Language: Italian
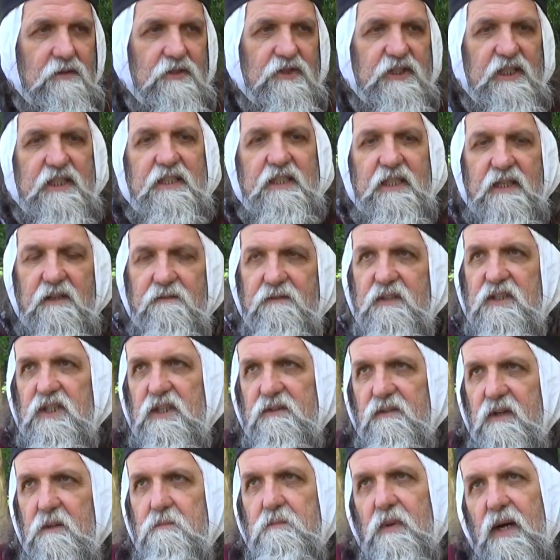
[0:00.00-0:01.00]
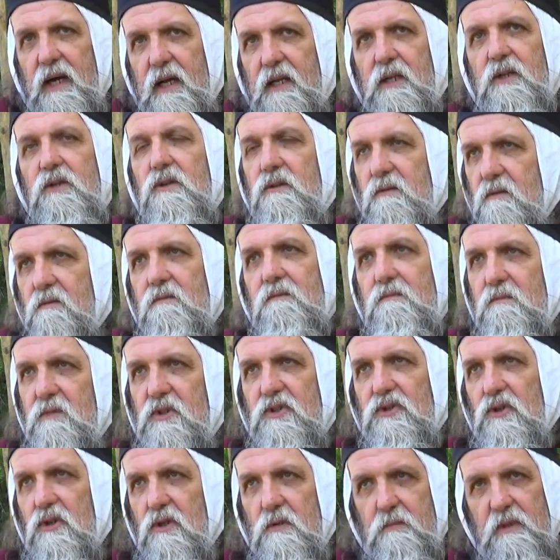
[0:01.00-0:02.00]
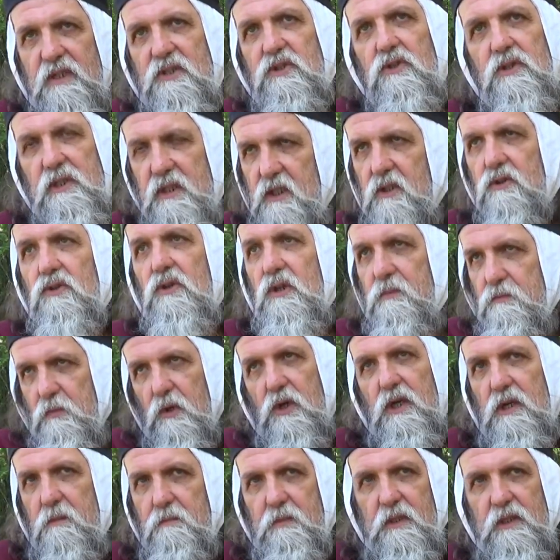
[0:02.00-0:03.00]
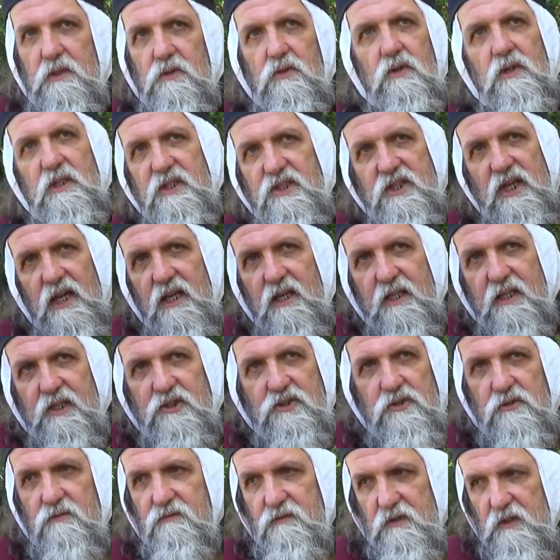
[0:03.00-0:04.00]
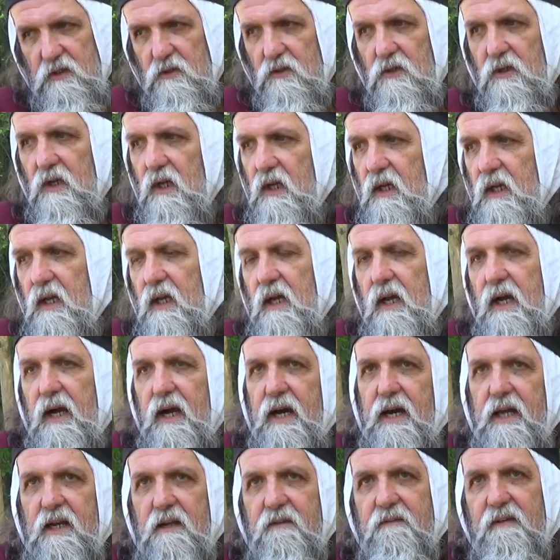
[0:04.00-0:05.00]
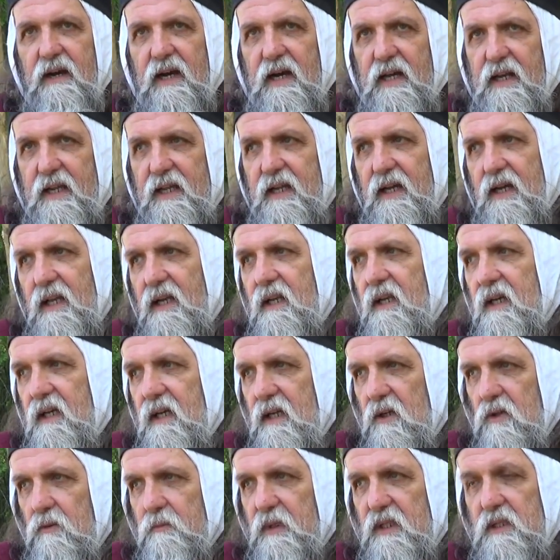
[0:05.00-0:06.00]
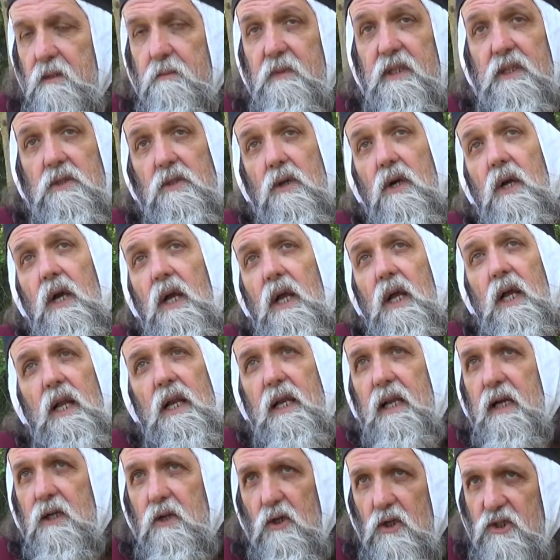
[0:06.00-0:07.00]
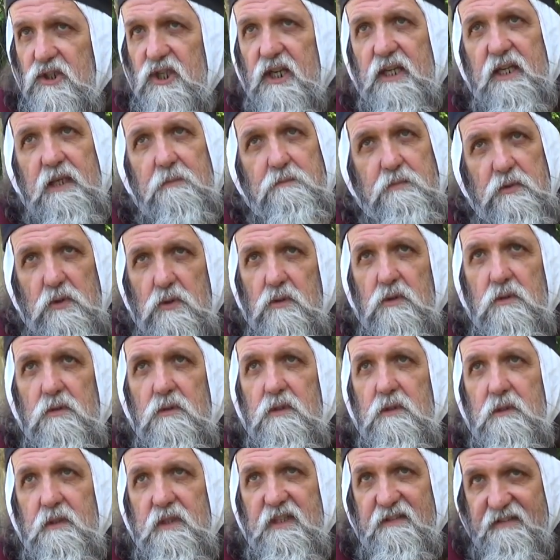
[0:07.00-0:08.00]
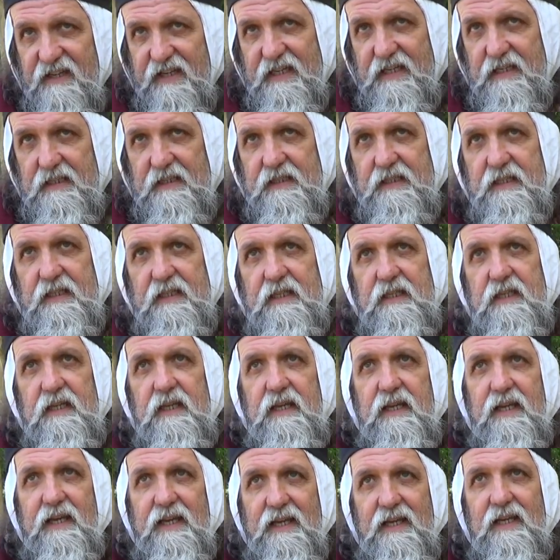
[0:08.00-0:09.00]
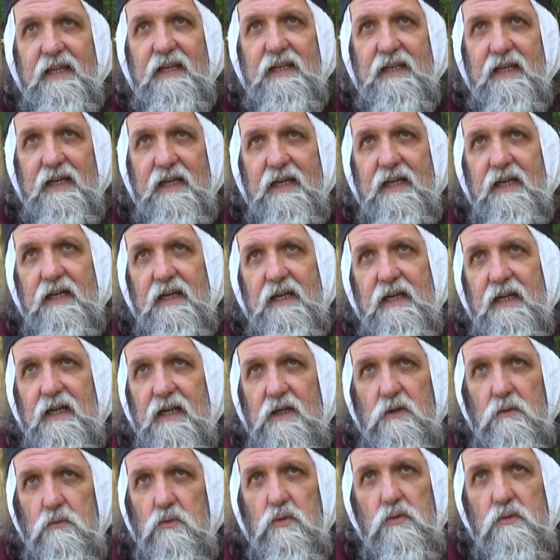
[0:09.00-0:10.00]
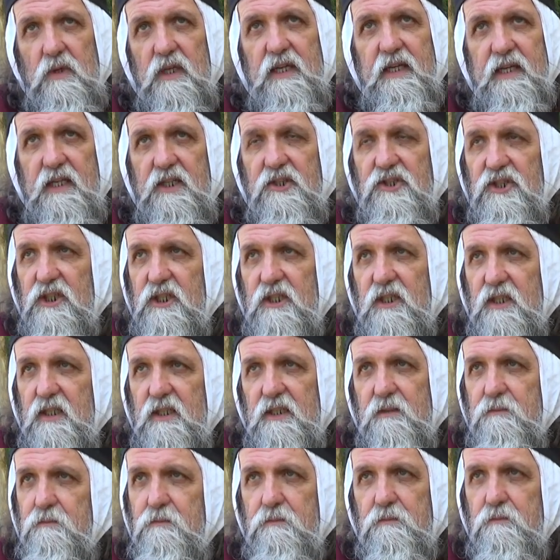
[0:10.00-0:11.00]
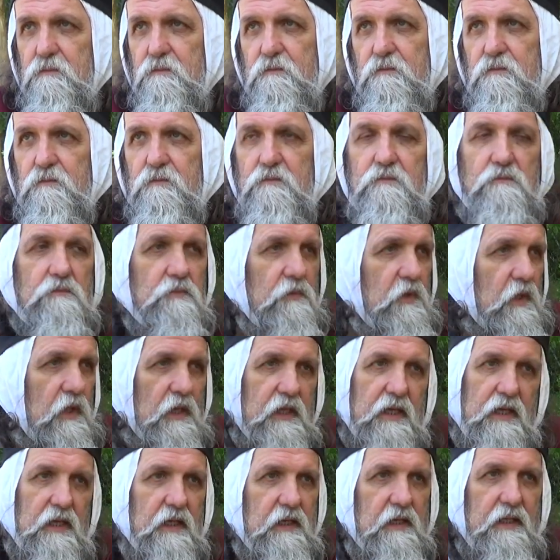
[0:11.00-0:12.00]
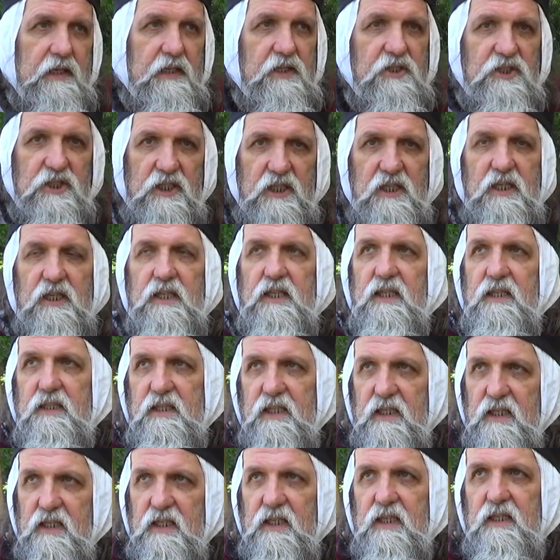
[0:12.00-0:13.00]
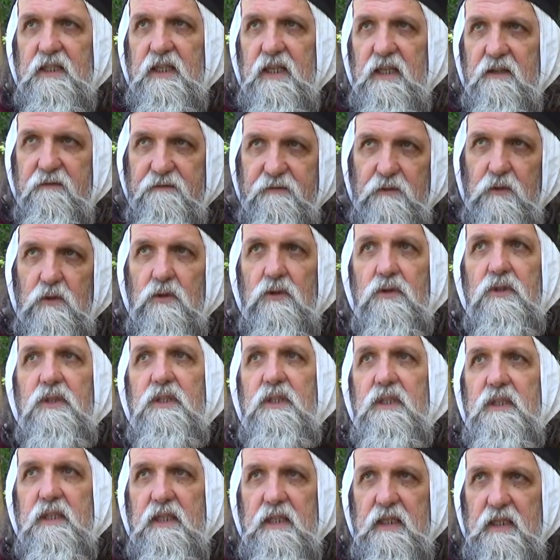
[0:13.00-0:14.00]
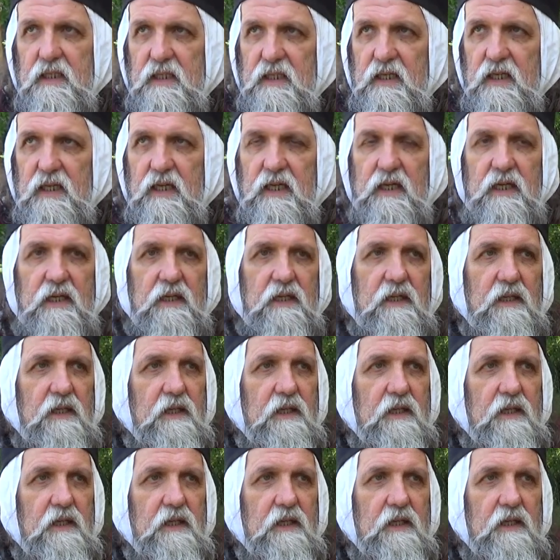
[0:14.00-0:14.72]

gente che faceva il palio mi sono messo dentro e poi ripeto l'escalation fino a arrivare al combattimento. La cosa che più diverte è la, comunque la ricerca, la, la ricerca delle, delle fonti, del,